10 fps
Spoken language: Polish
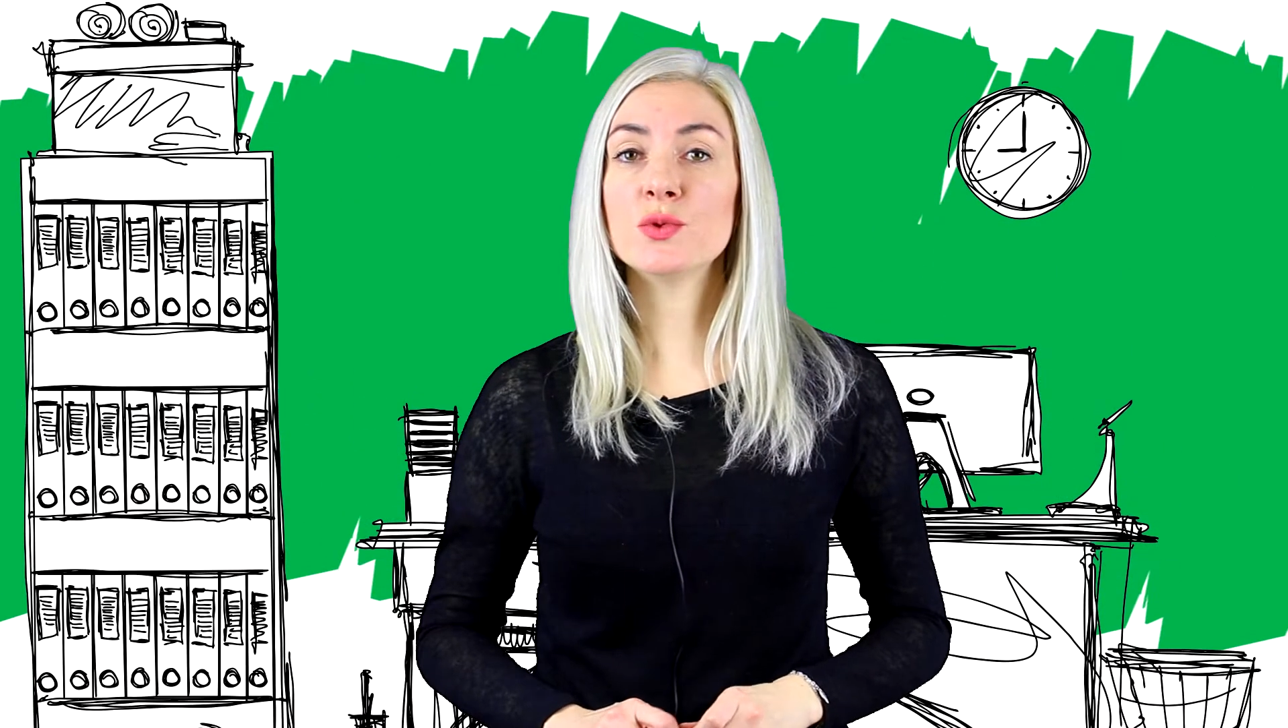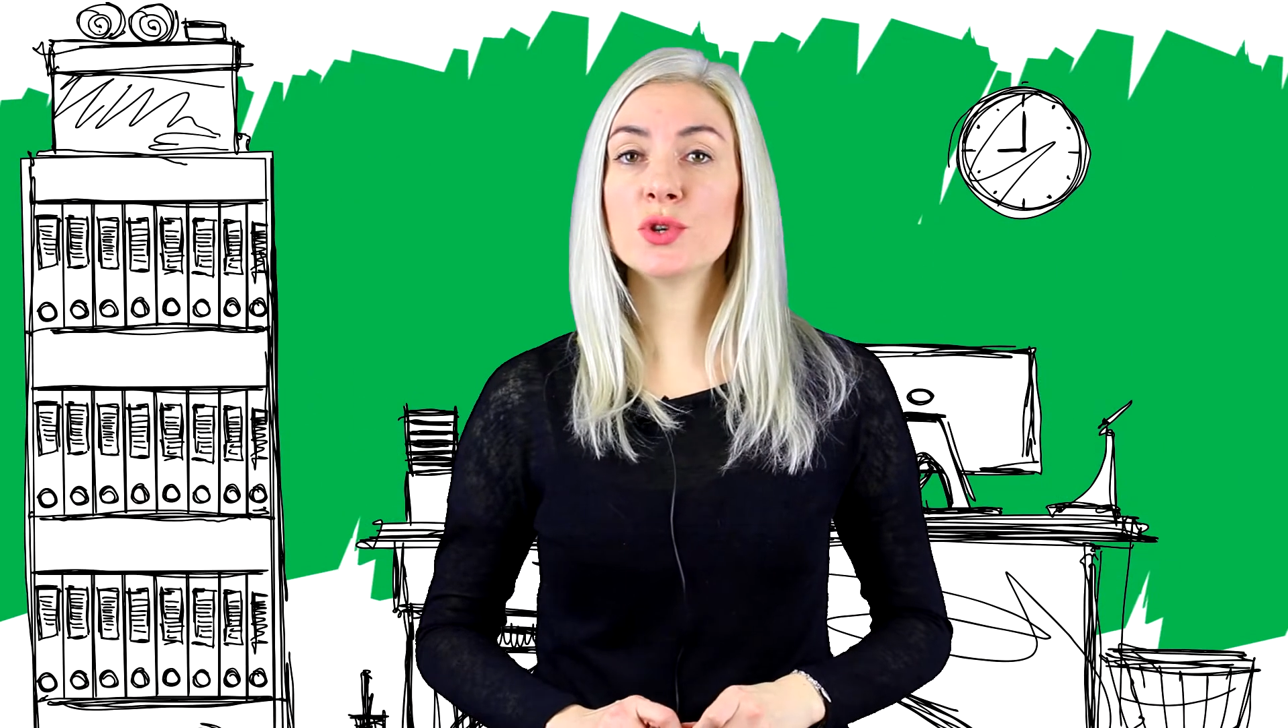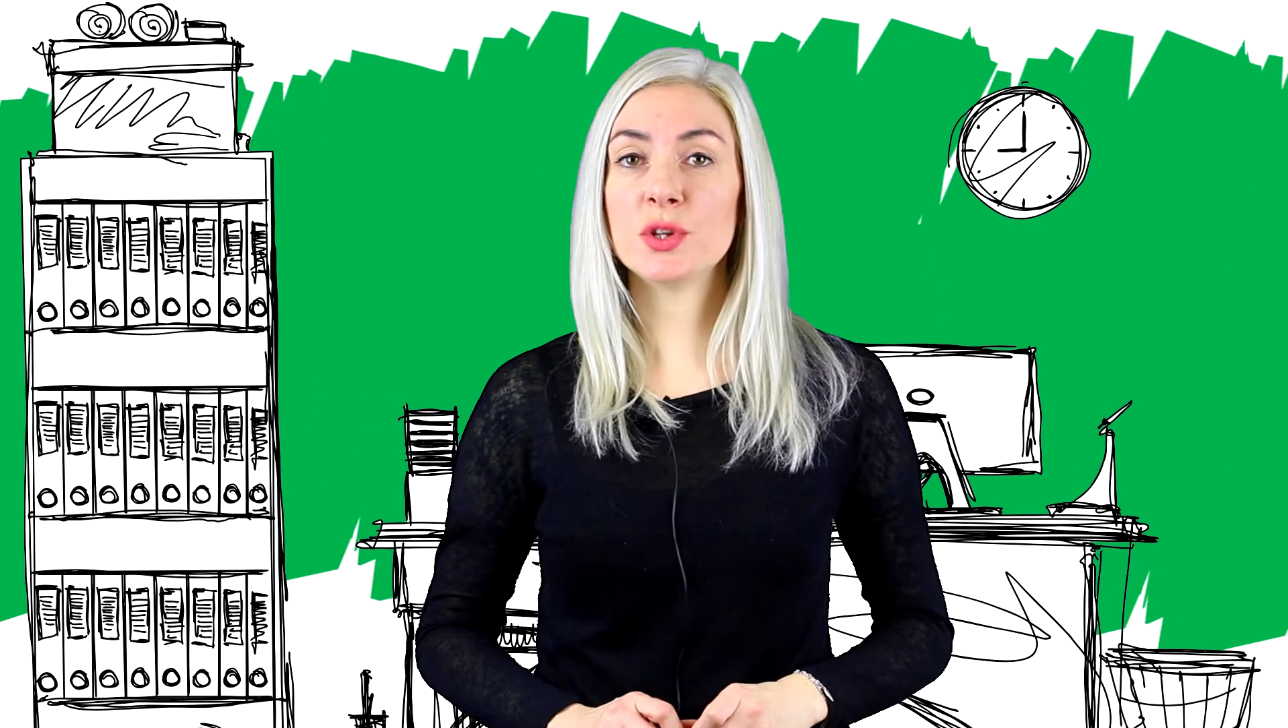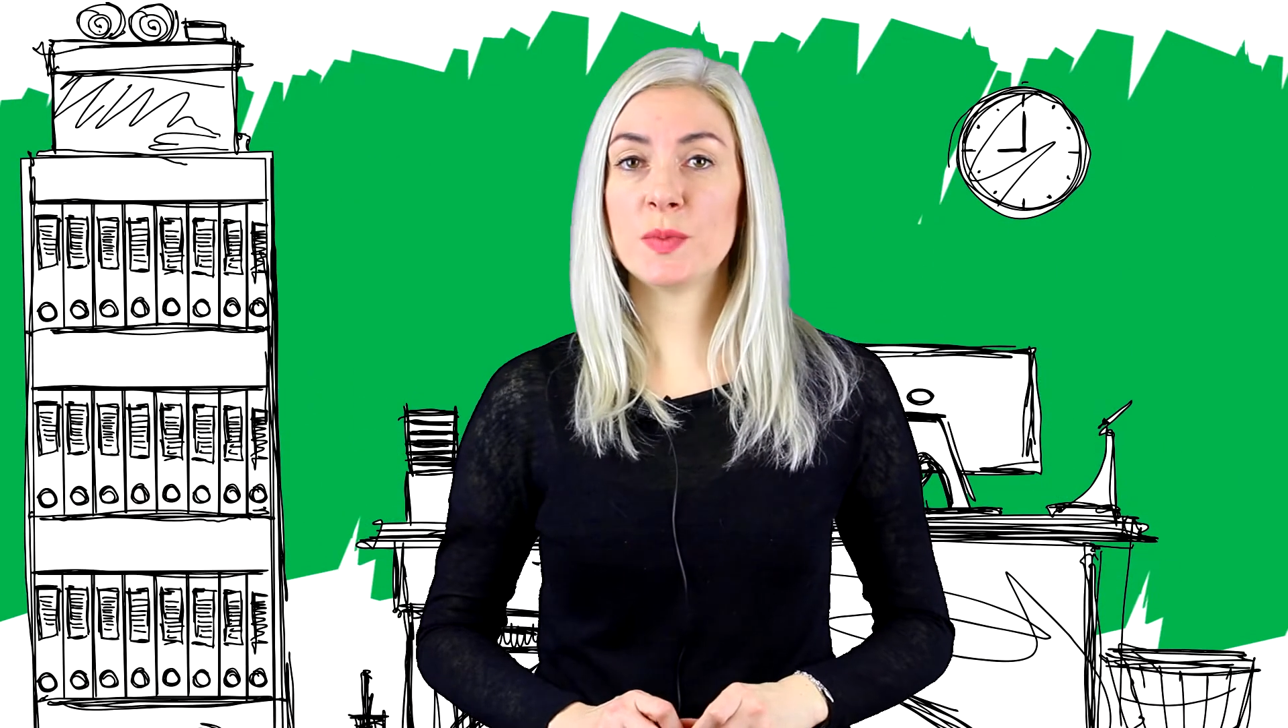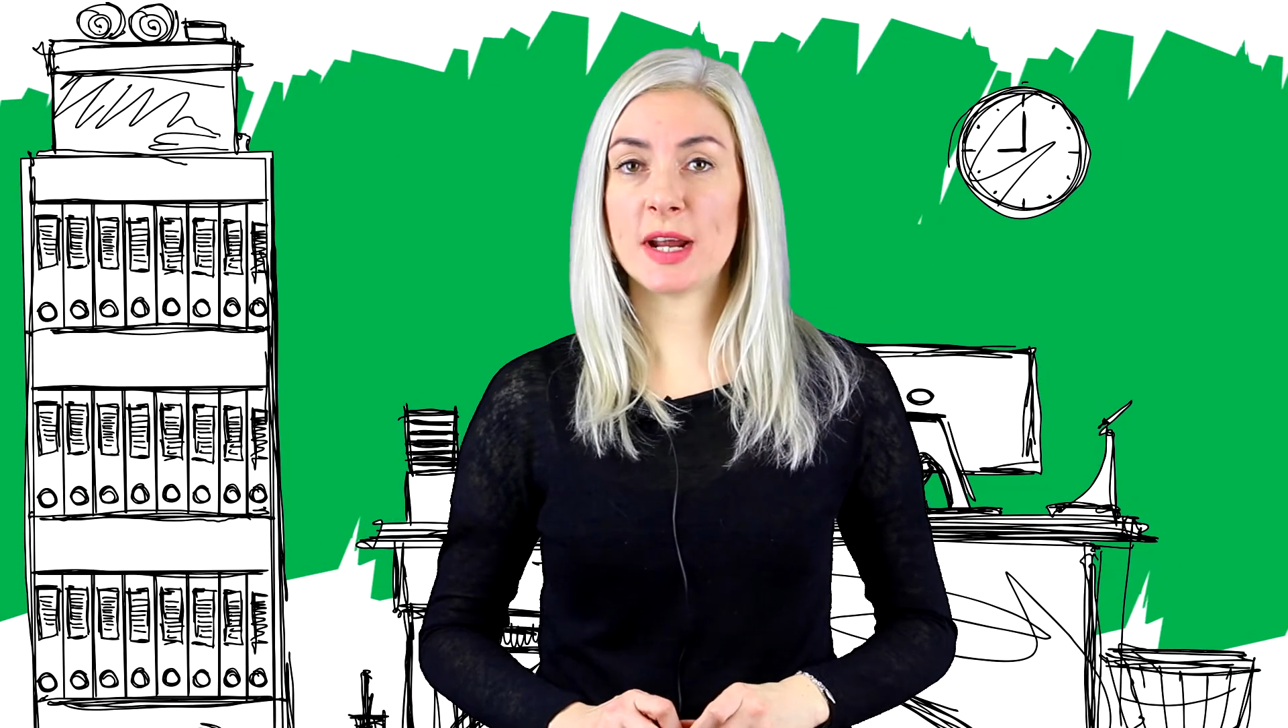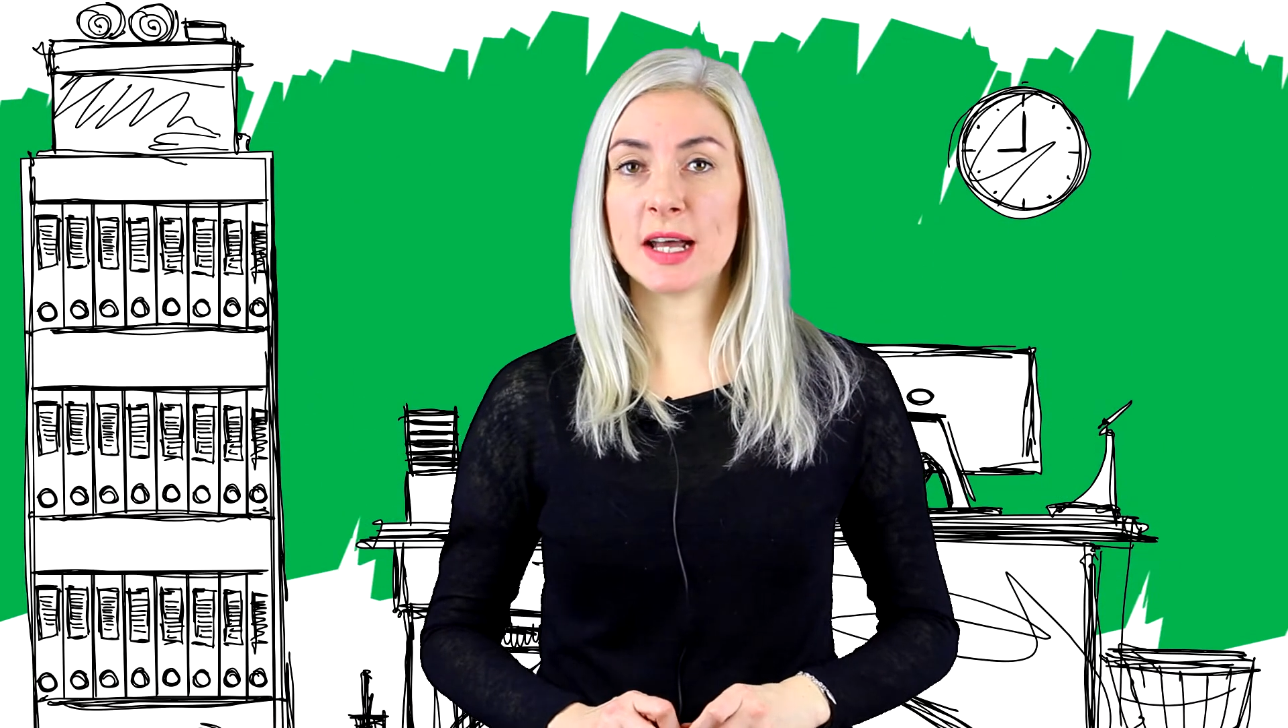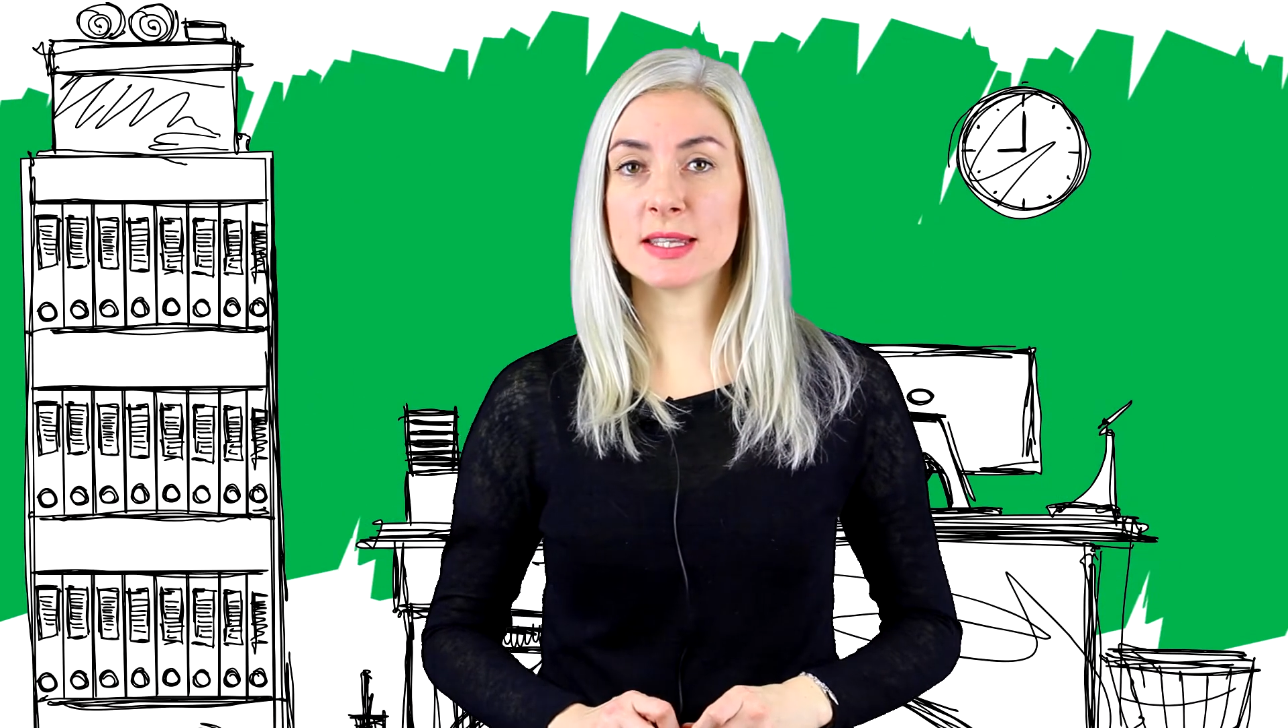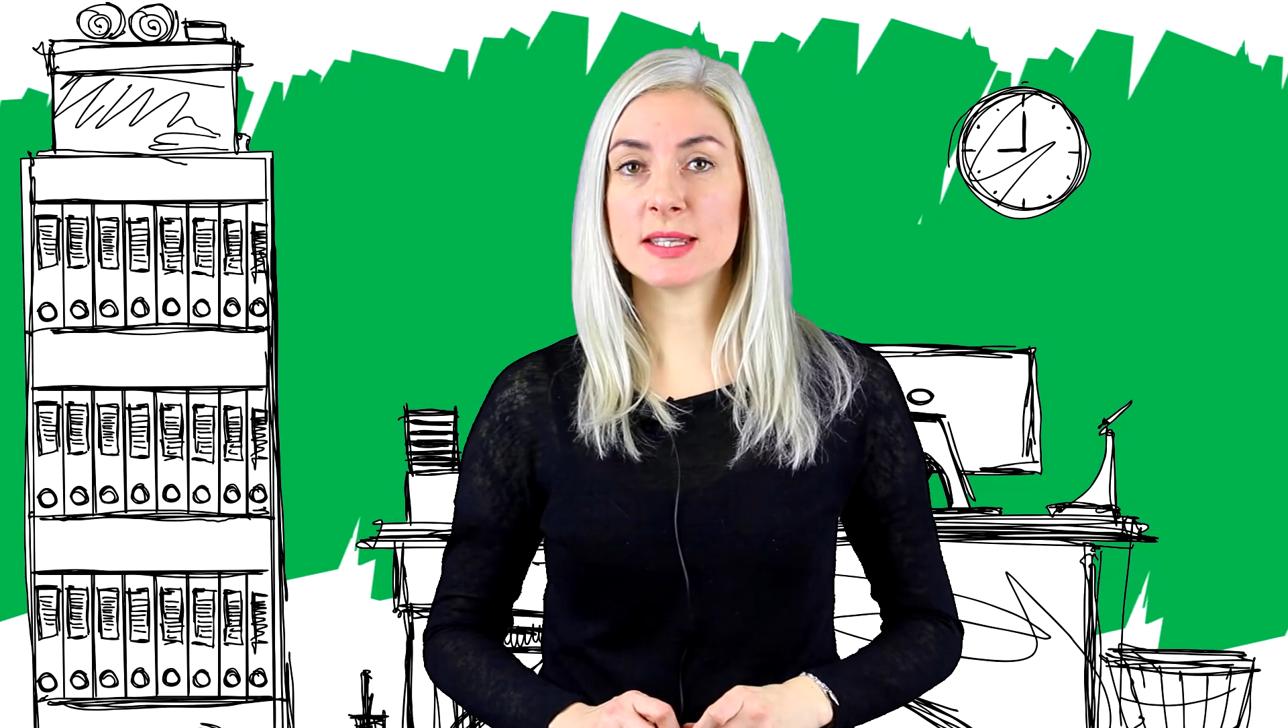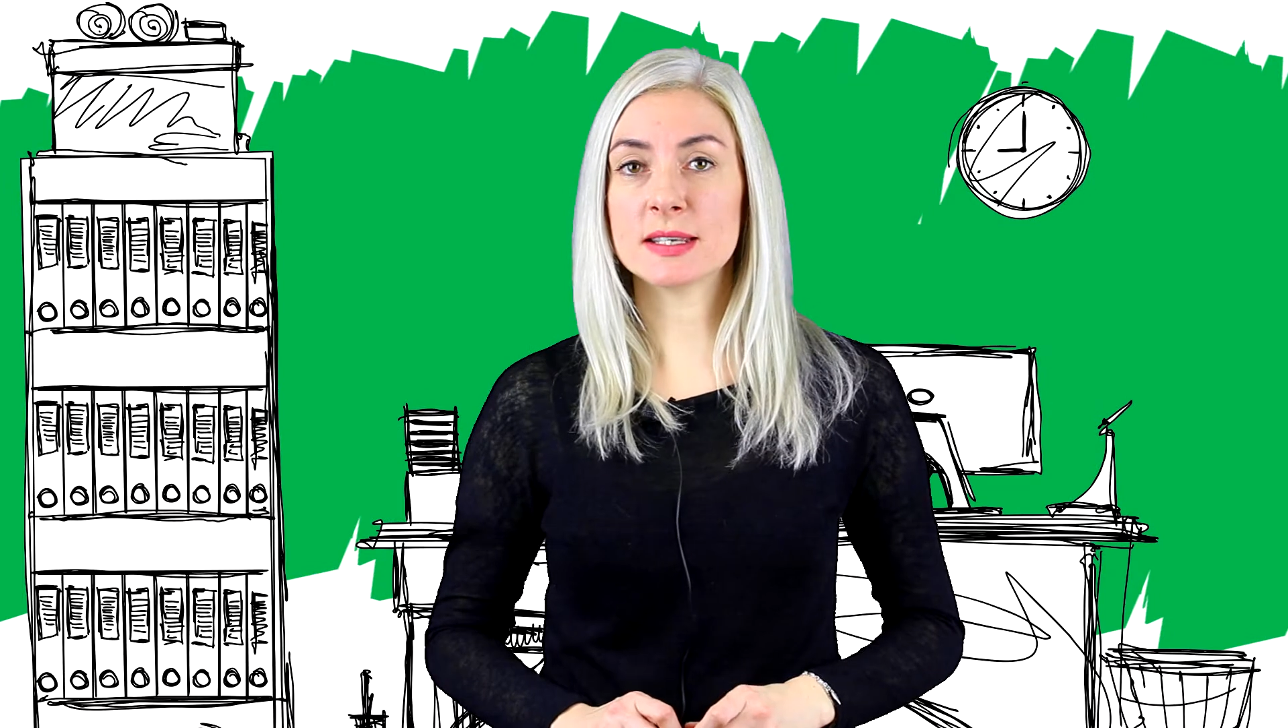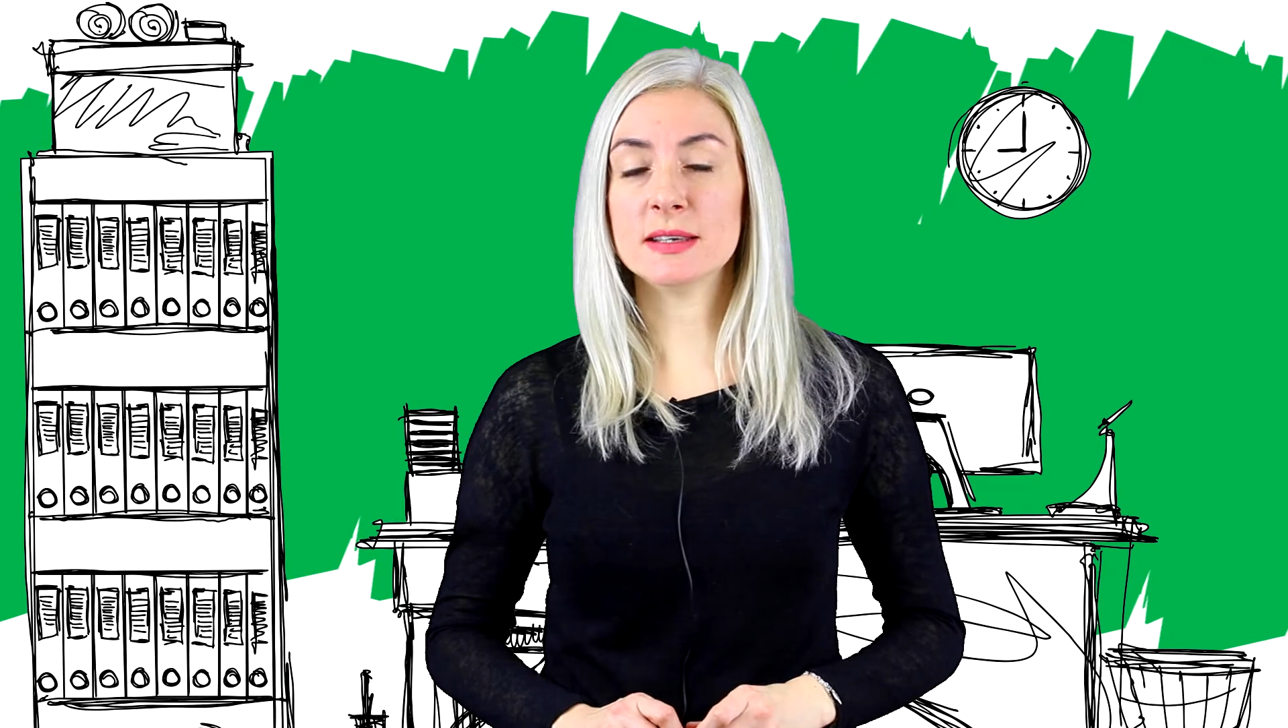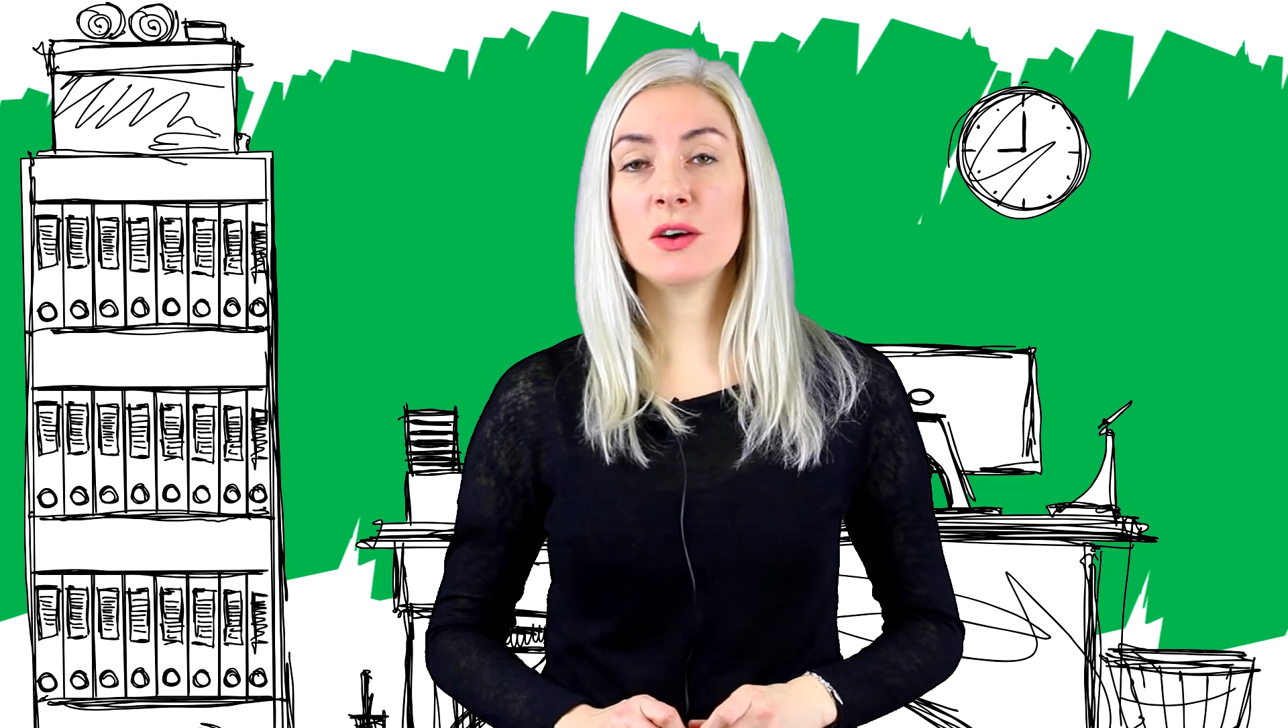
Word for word: Urząd Pracy